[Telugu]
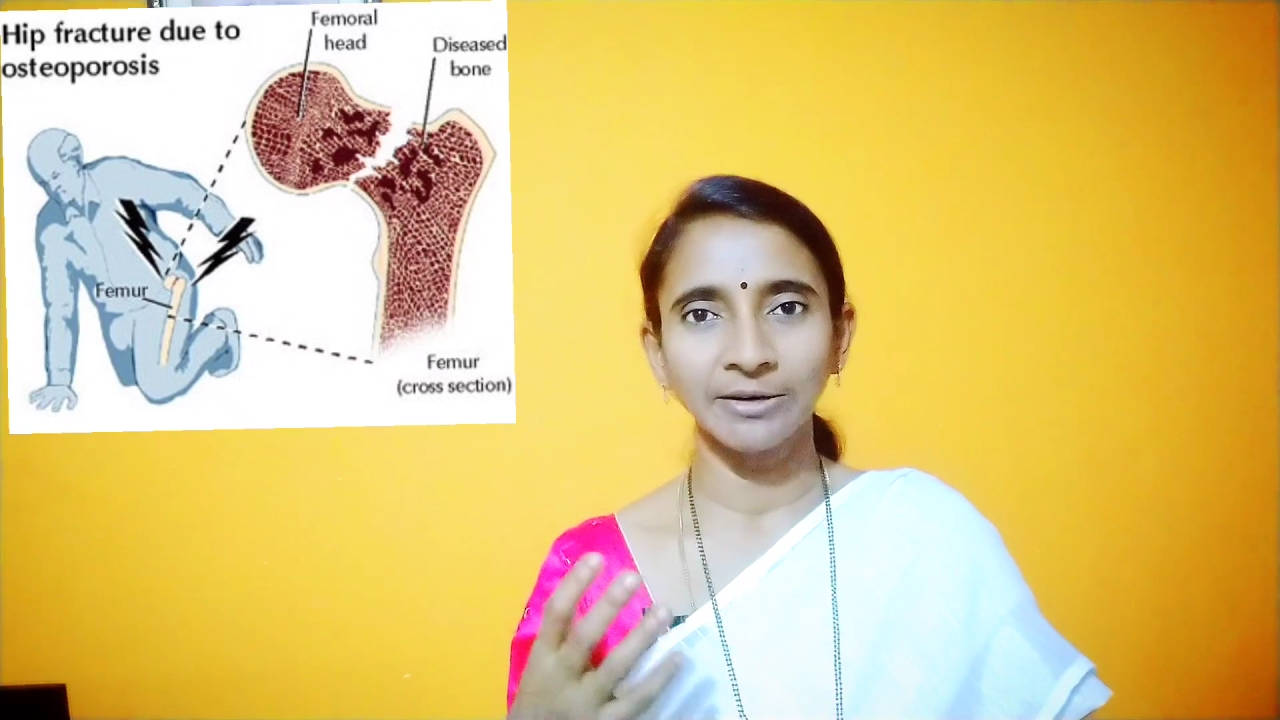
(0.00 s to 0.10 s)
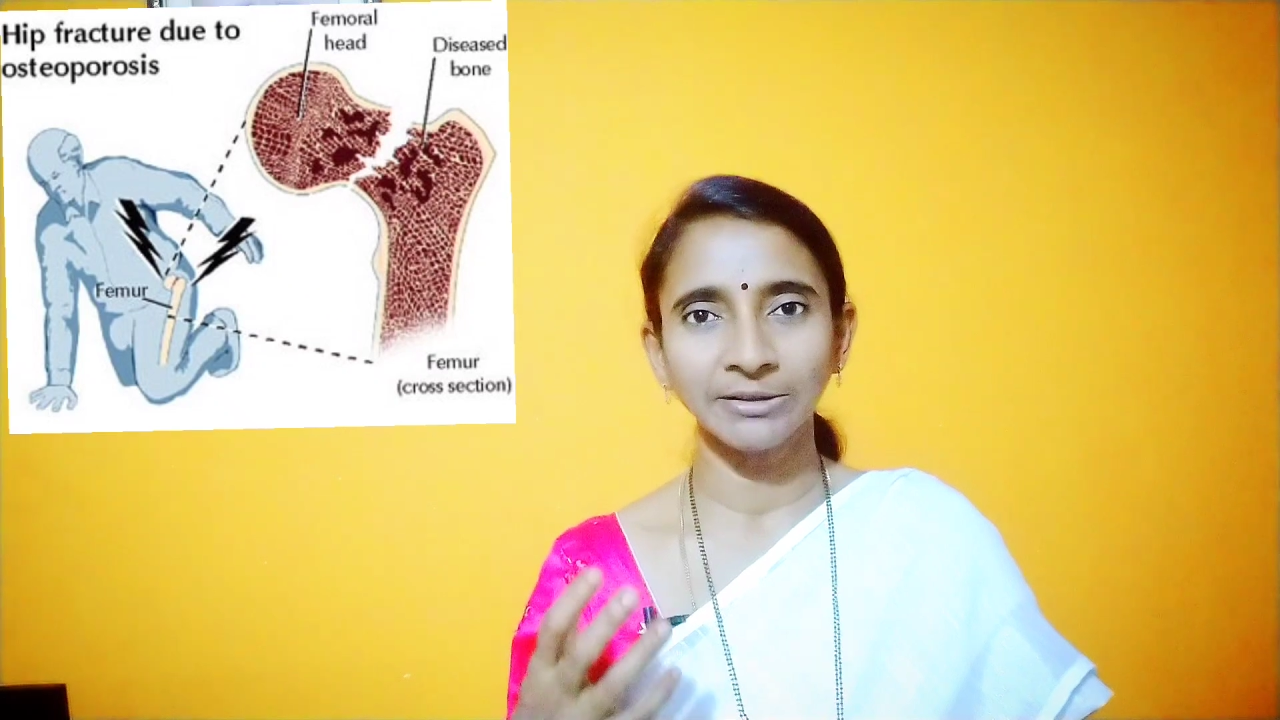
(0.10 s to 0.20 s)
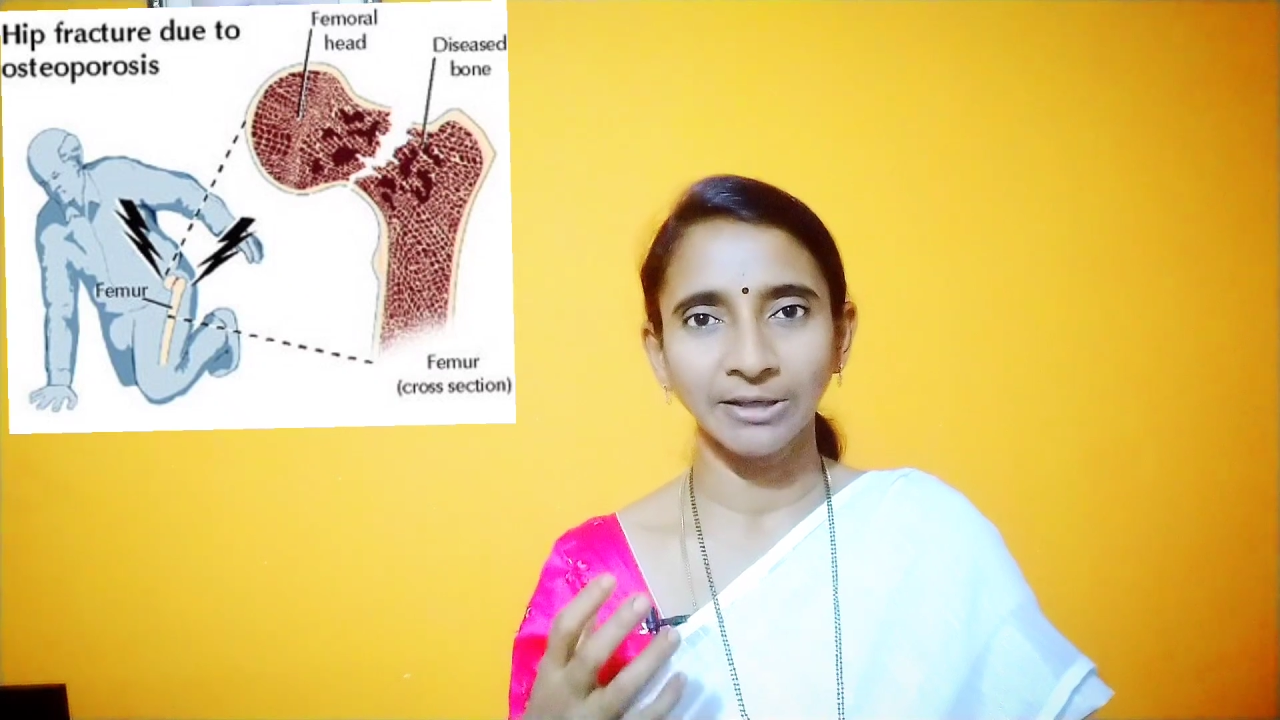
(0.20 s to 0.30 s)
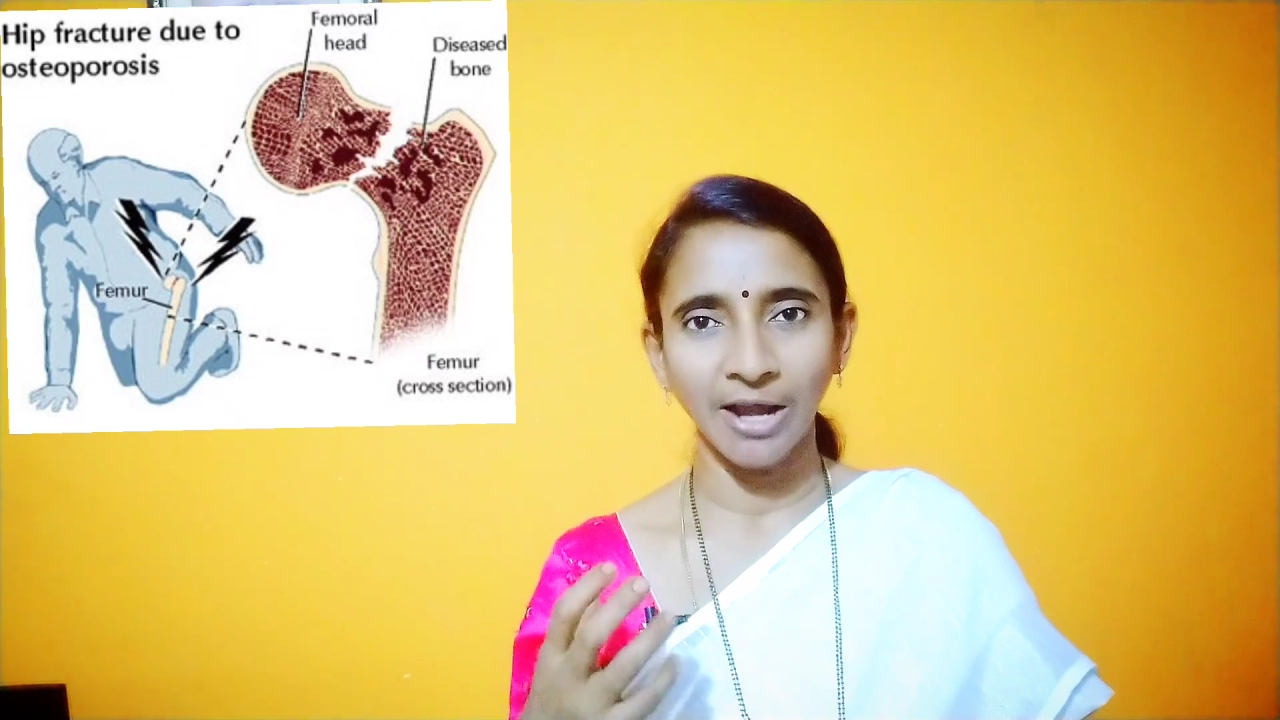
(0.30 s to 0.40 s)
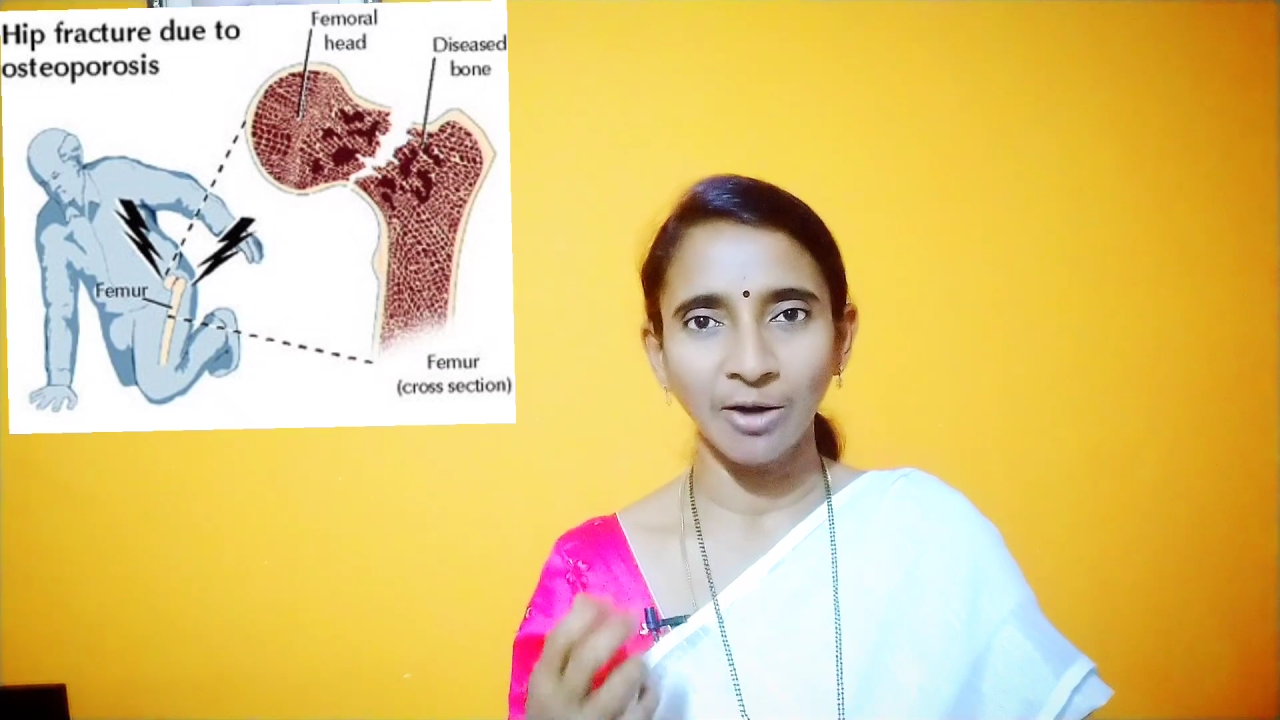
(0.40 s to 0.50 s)

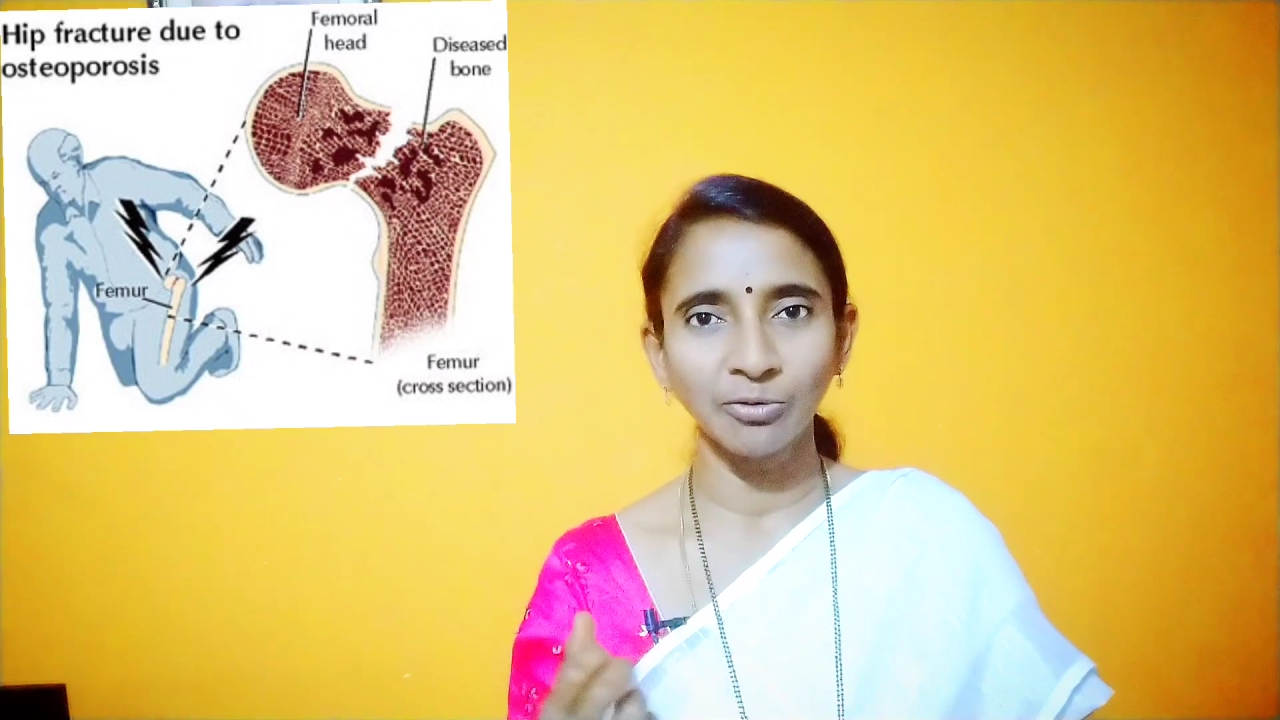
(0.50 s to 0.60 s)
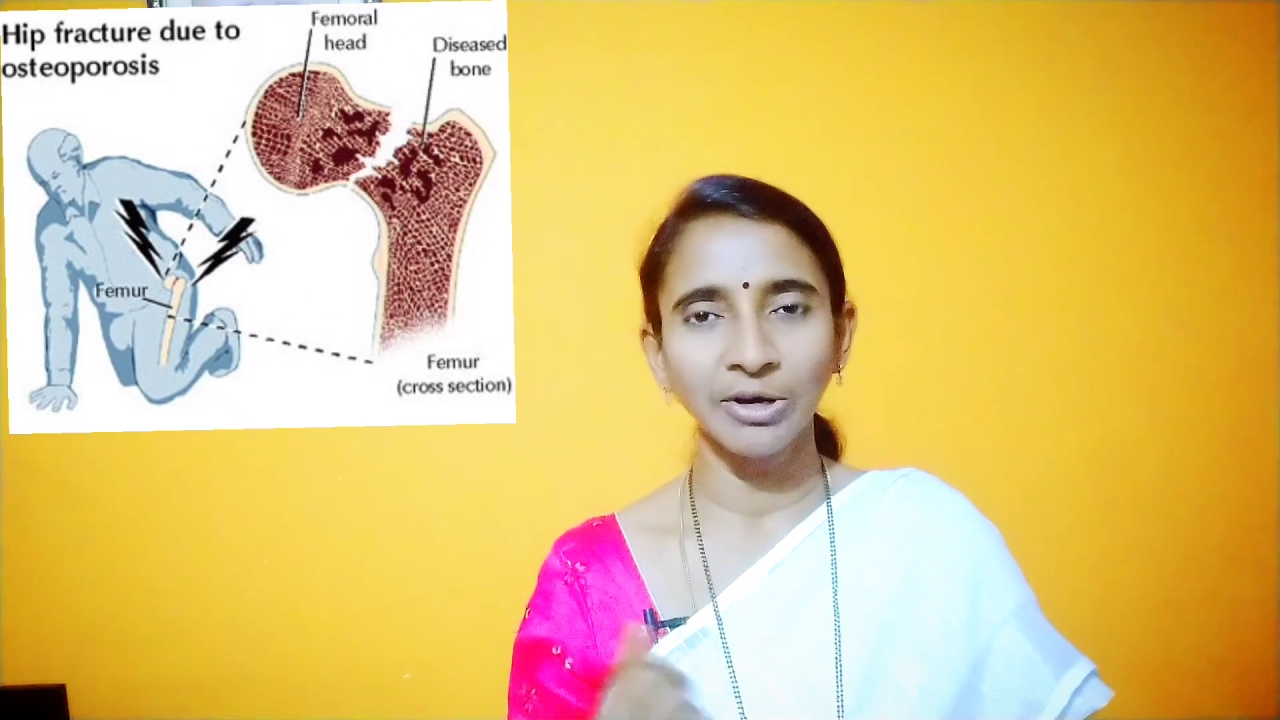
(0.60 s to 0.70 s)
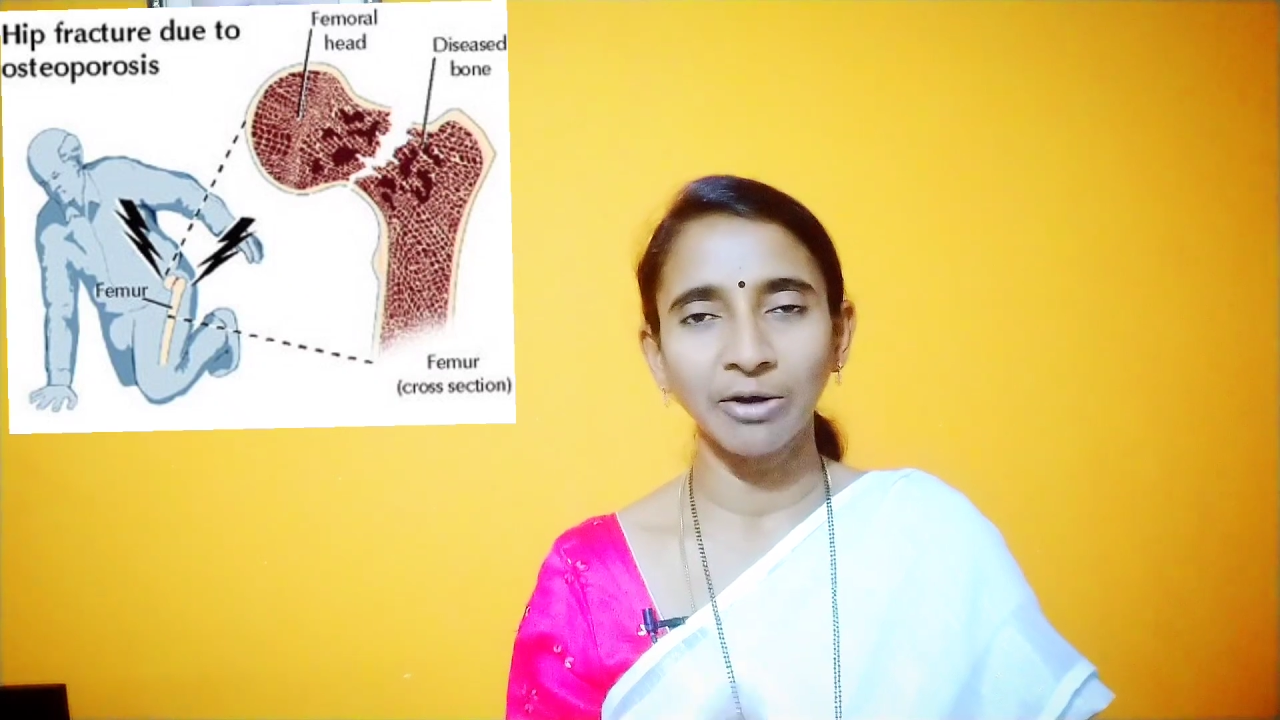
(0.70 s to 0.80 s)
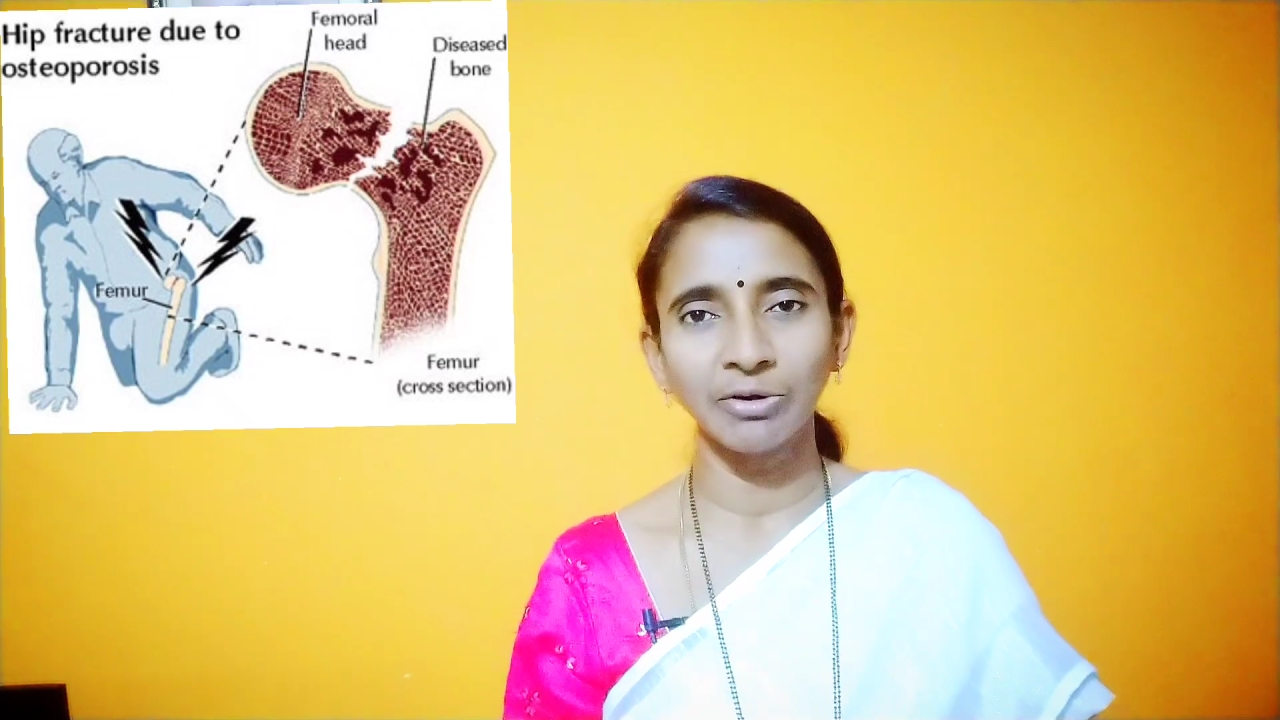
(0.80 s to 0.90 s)
తర్వాత రాకుండా